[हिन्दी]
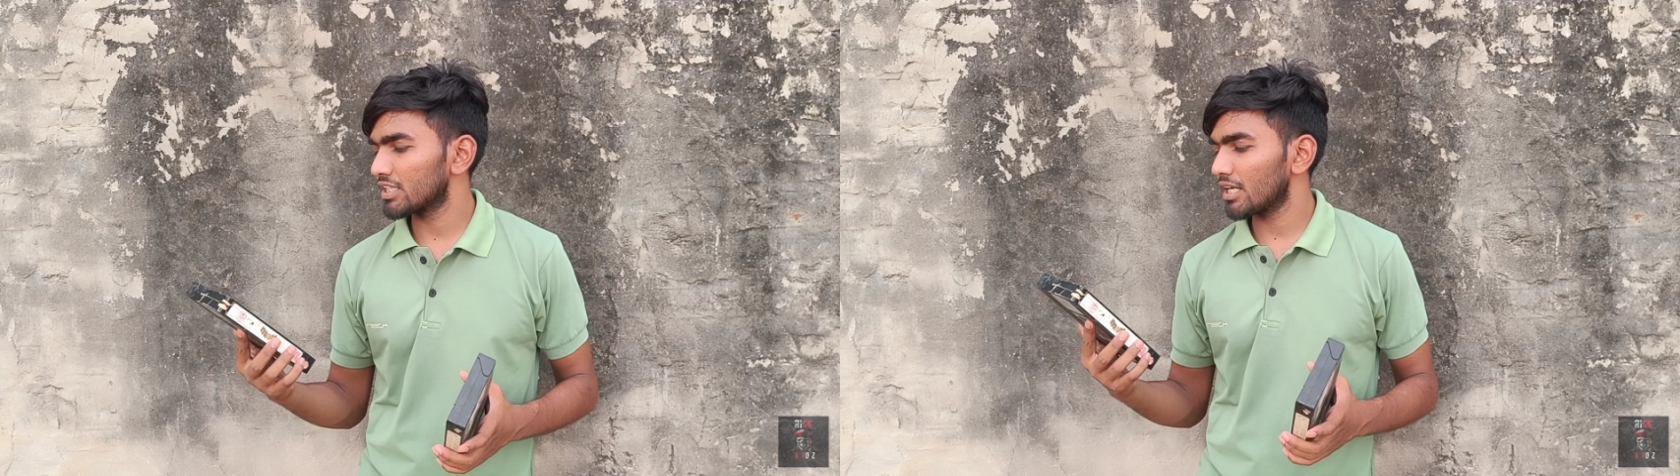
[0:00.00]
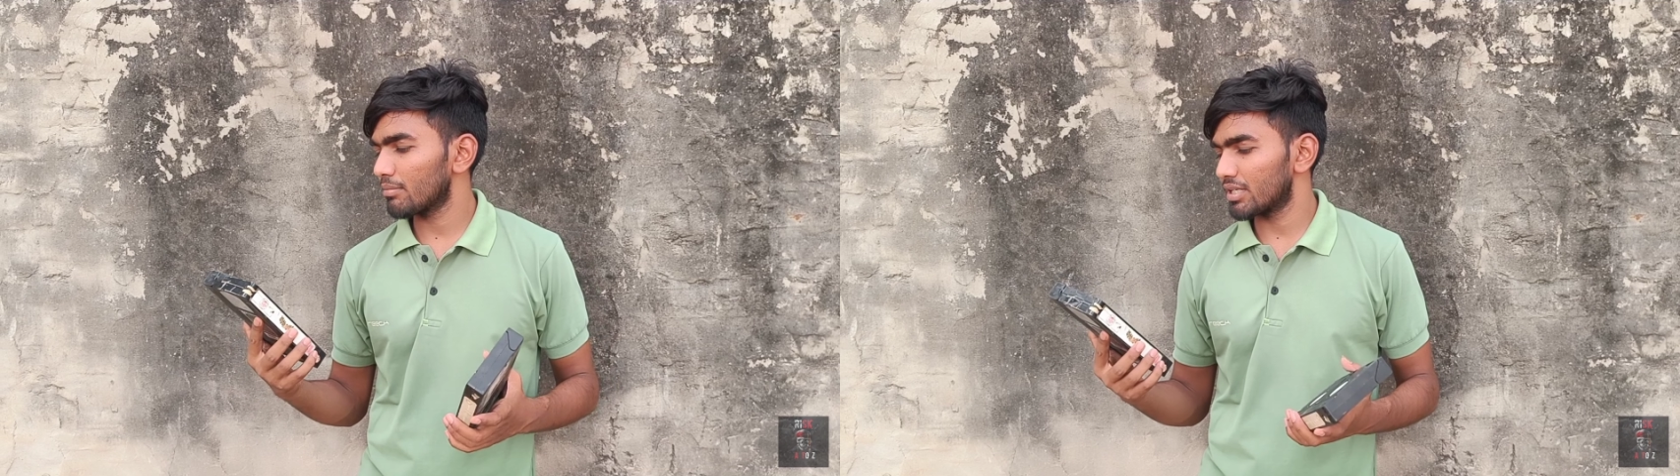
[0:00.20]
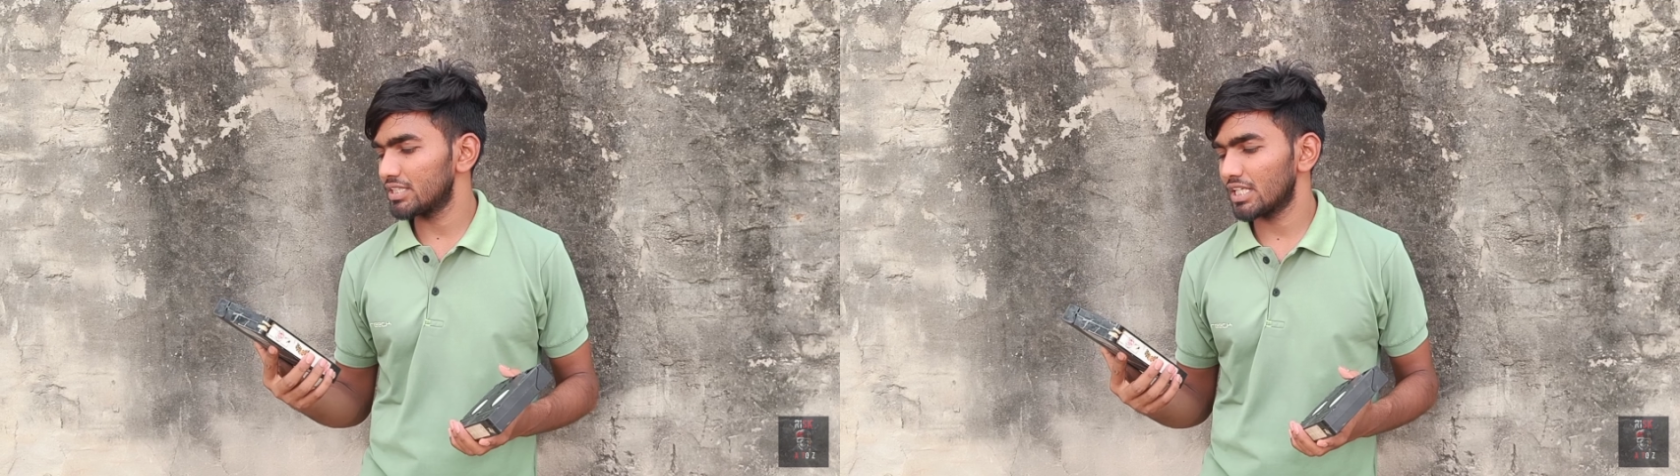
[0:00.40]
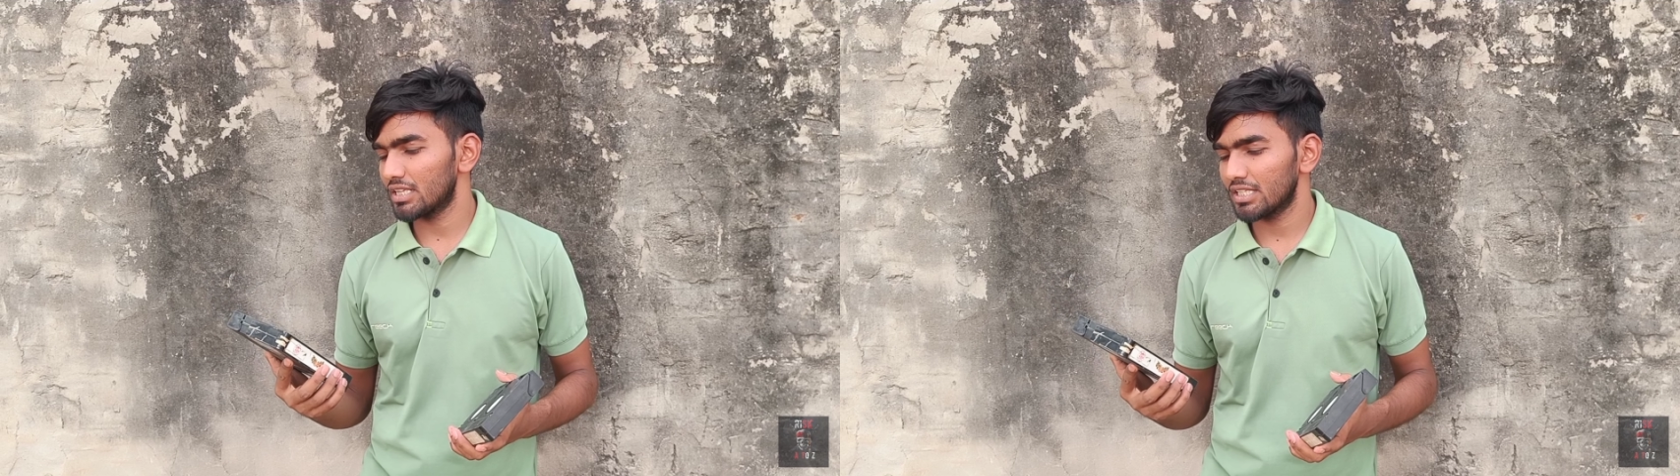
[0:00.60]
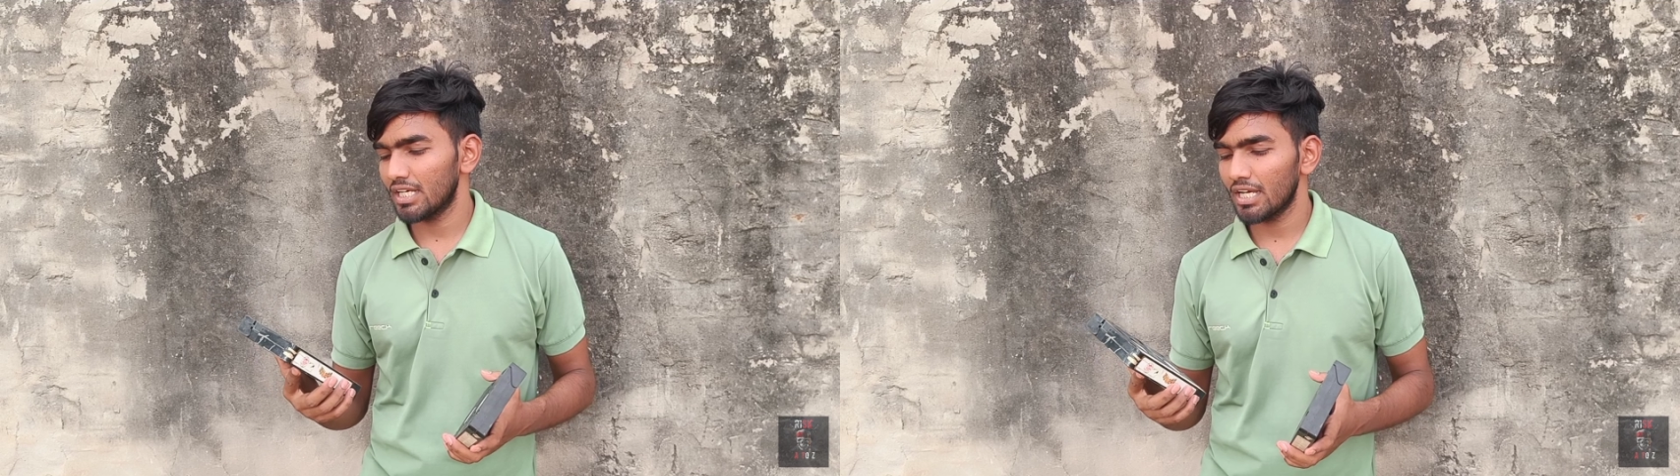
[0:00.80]
थी अब नहीं
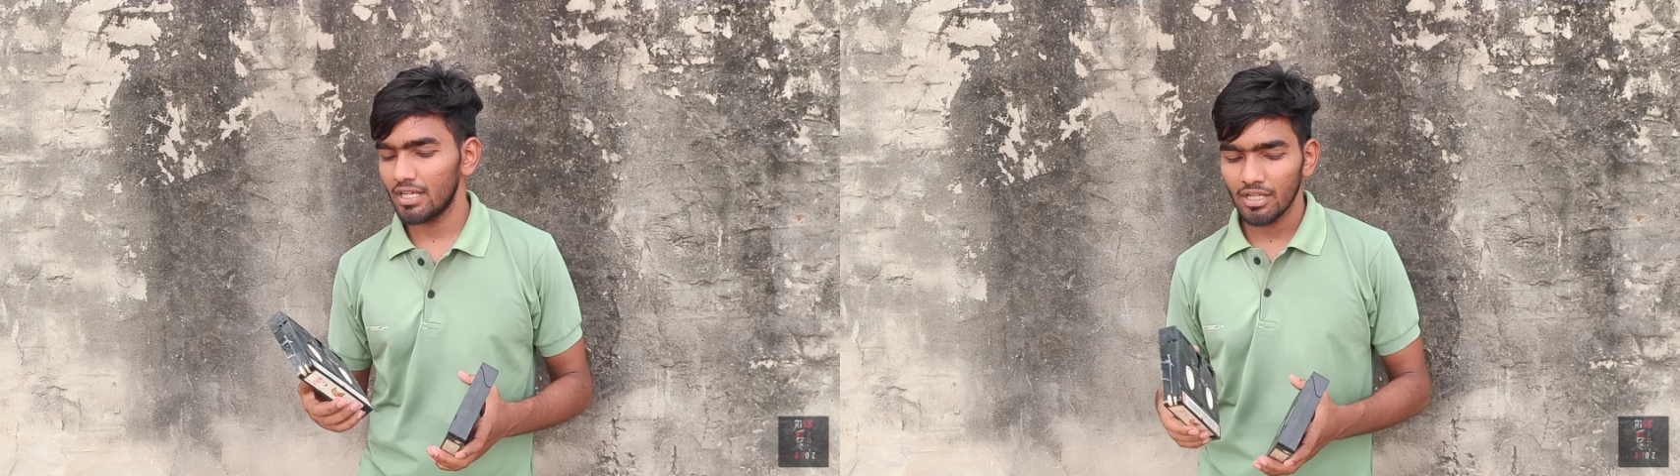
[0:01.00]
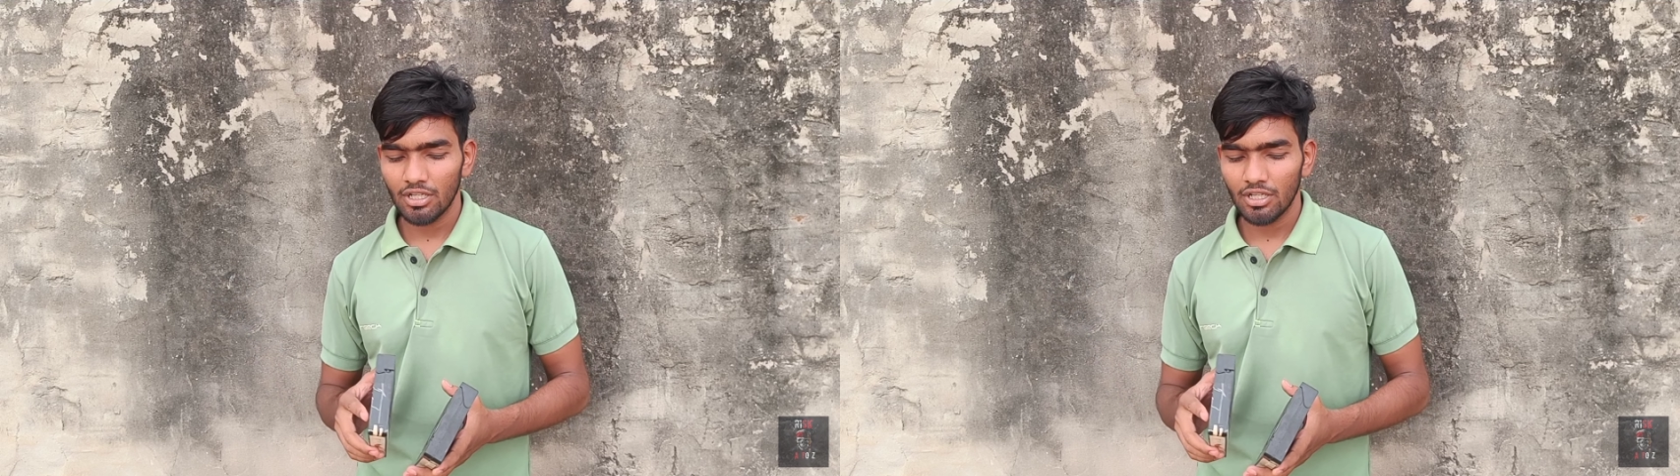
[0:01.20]
चलती हैं